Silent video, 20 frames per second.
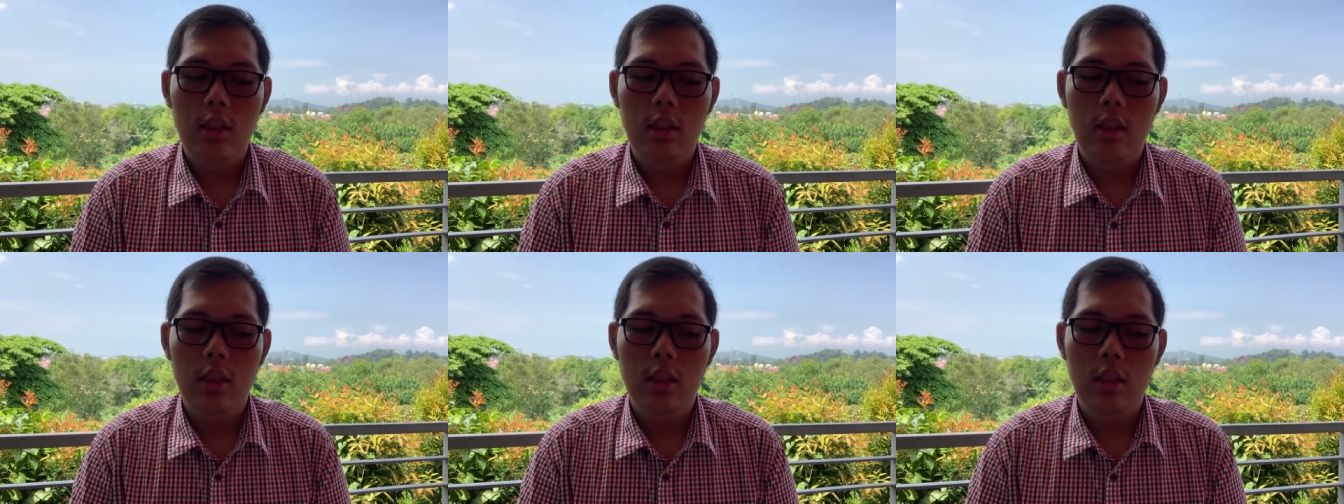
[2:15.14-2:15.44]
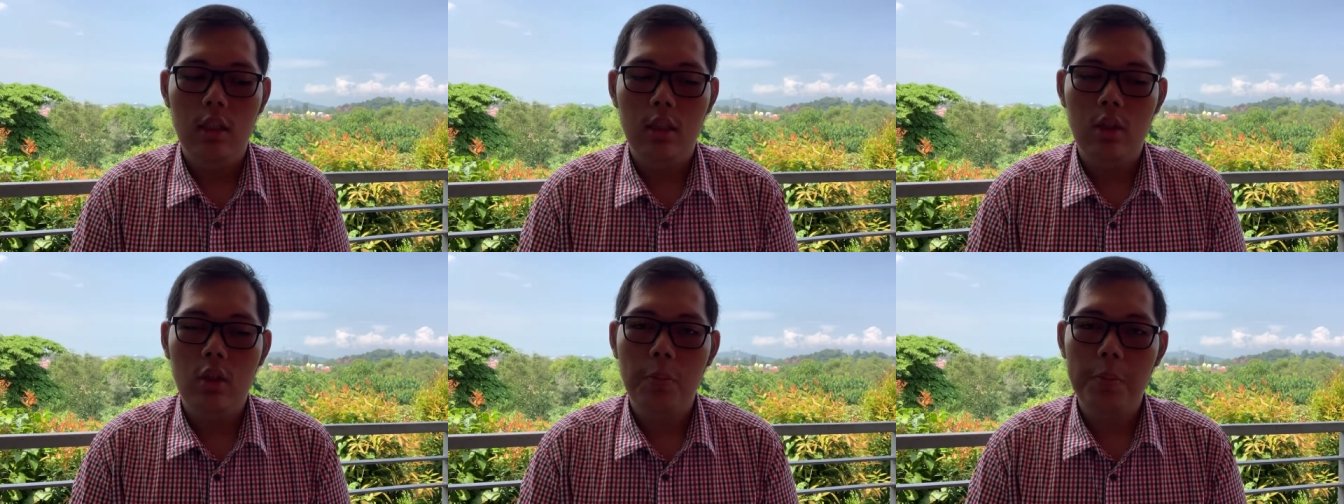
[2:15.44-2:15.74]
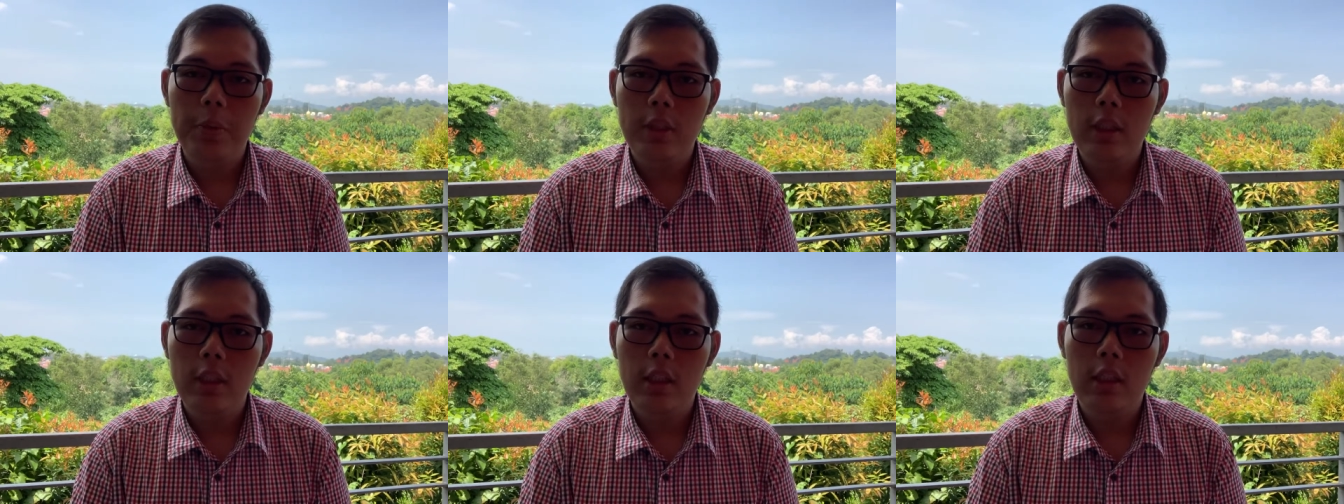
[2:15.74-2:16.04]
Ya,
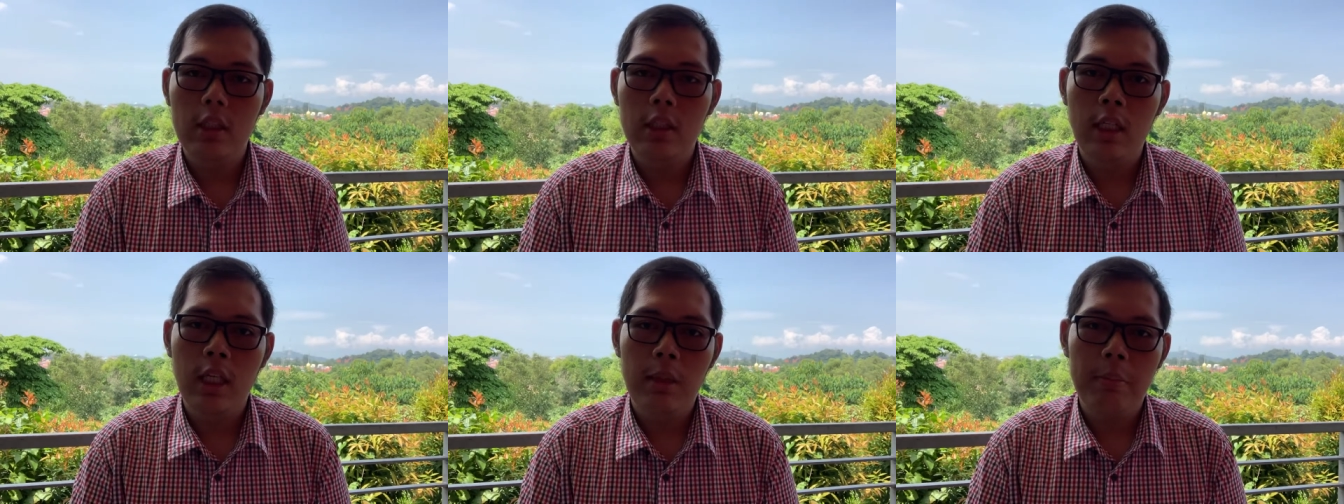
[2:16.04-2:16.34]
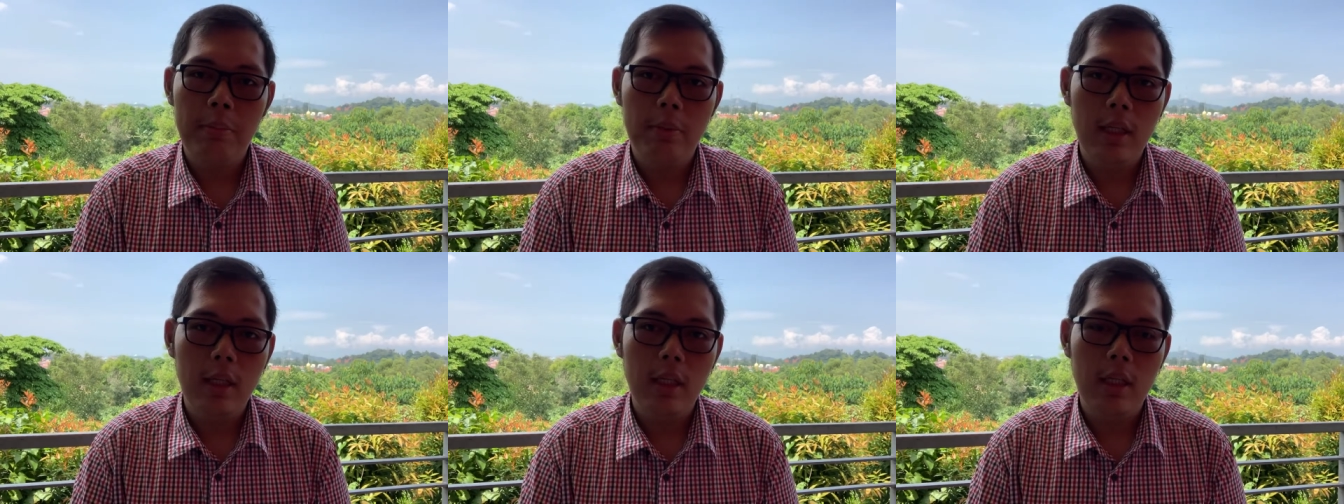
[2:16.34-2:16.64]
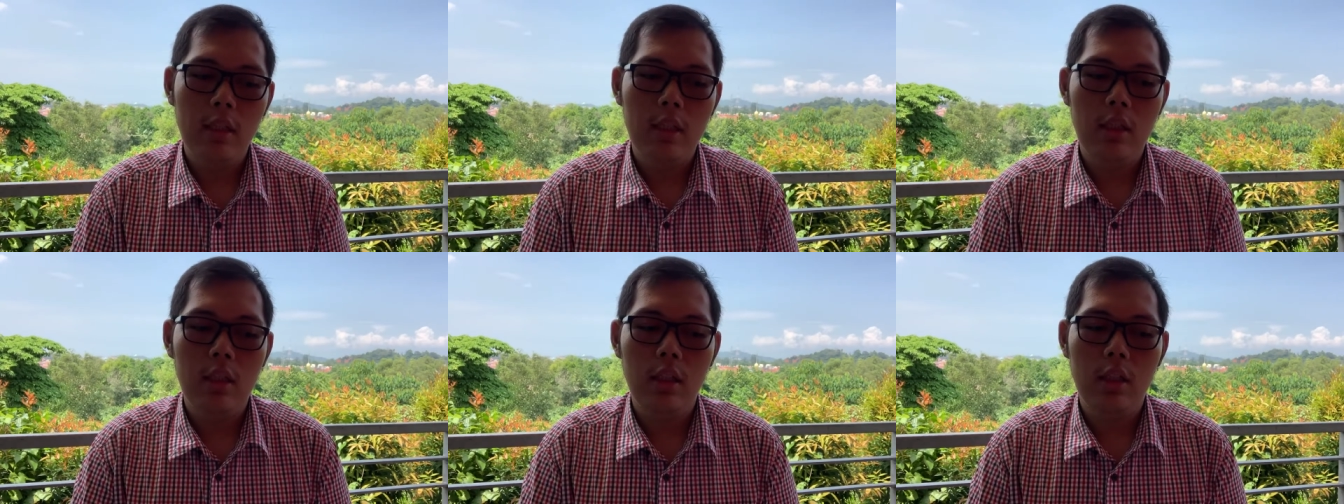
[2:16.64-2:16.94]
topik ke-8
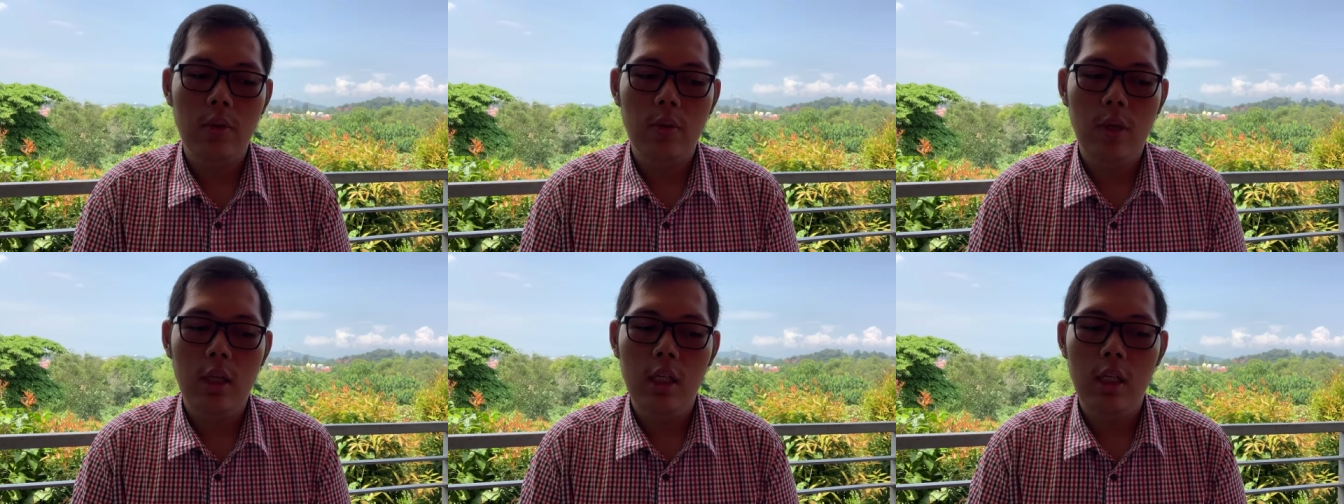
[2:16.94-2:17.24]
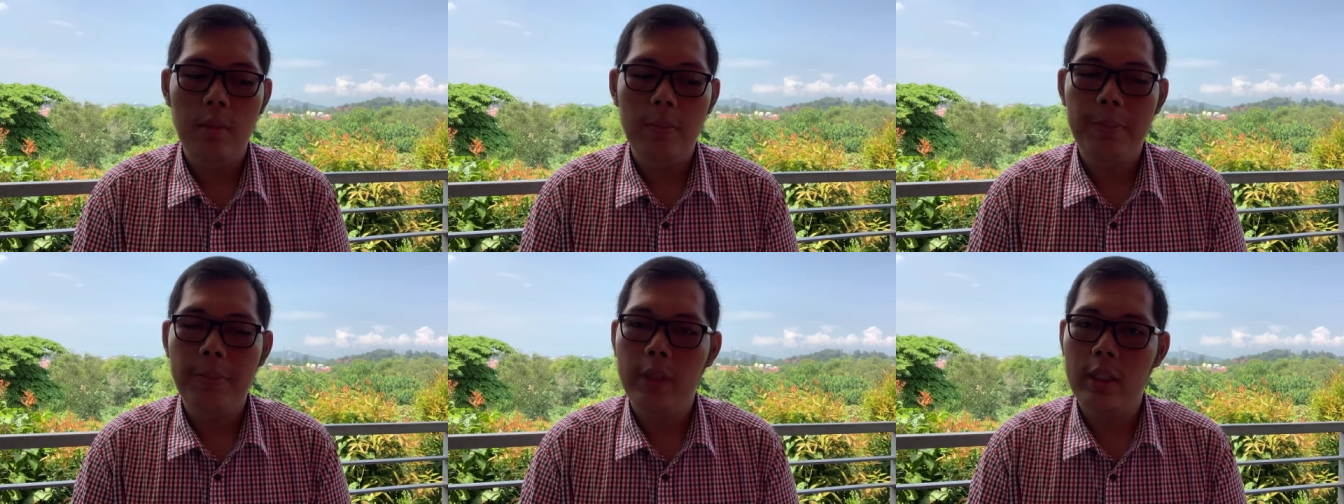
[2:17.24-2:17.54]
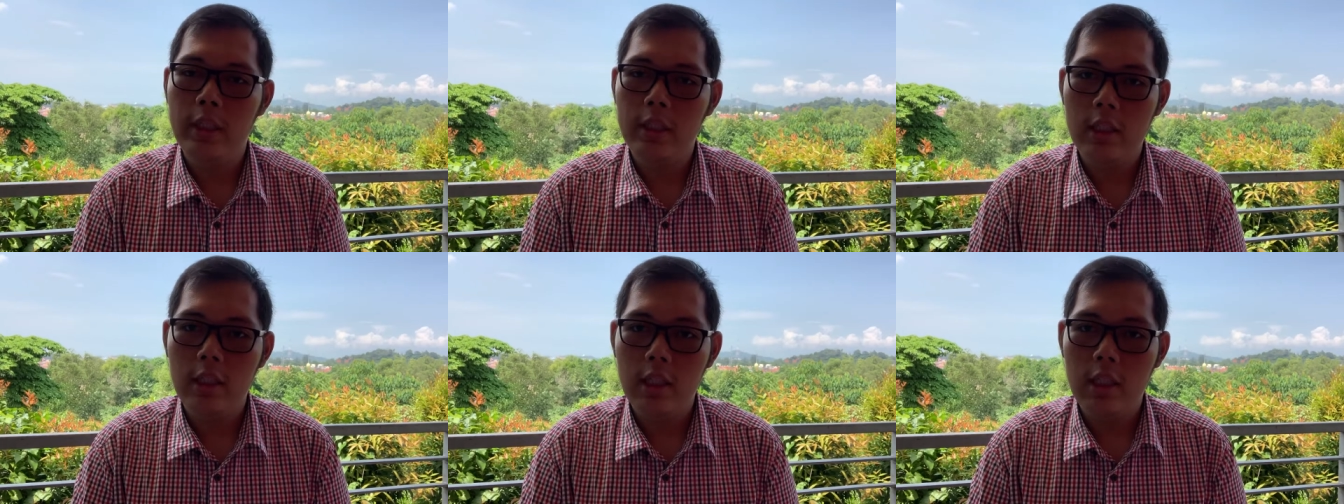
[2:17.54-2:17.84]
itu ada
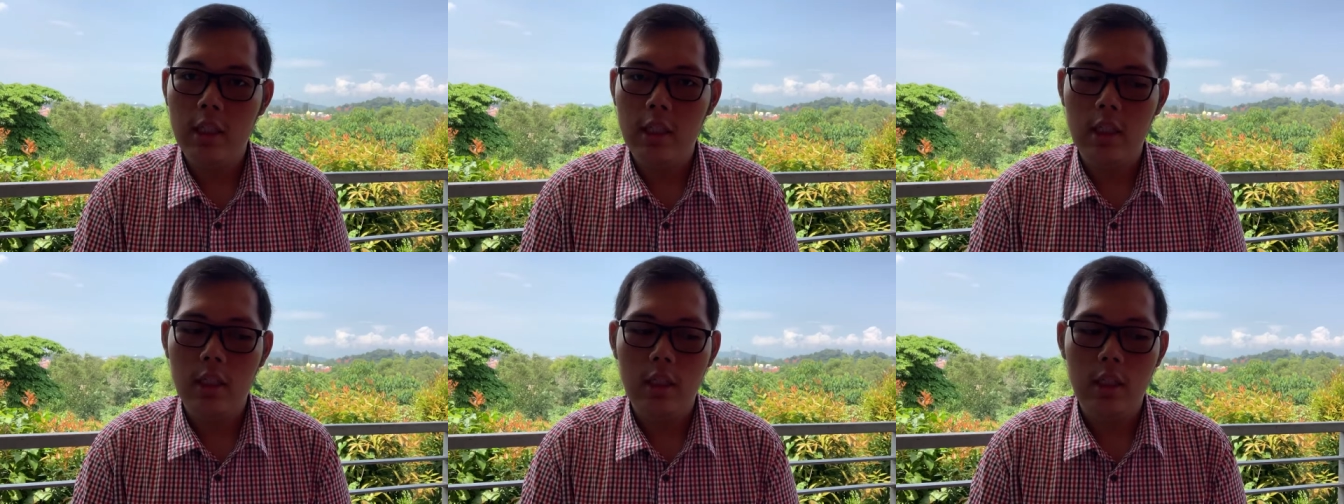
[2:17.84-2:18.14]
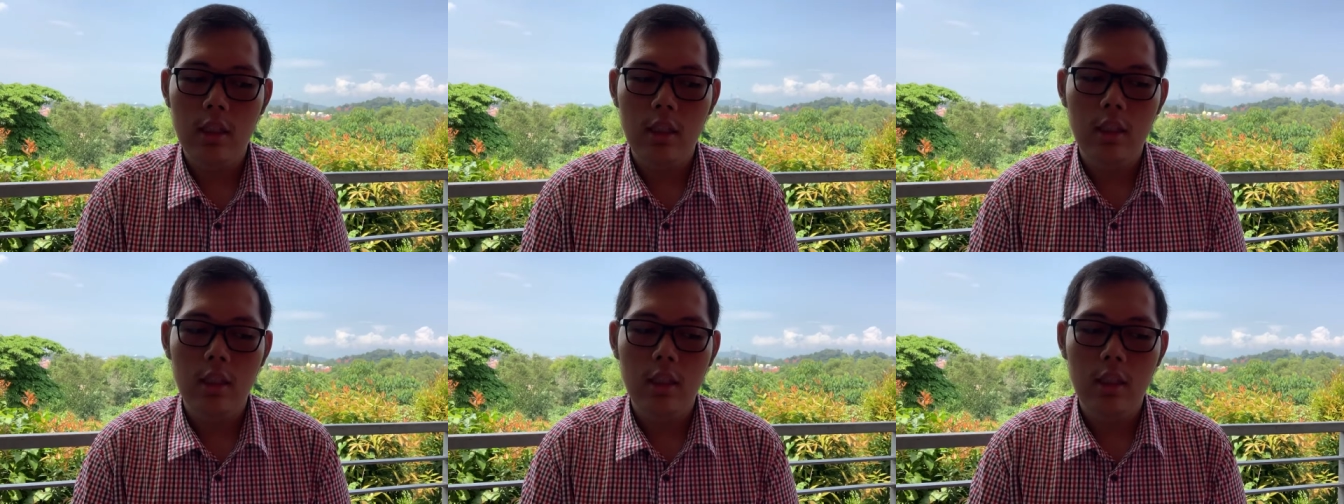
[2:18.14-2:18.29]
printer.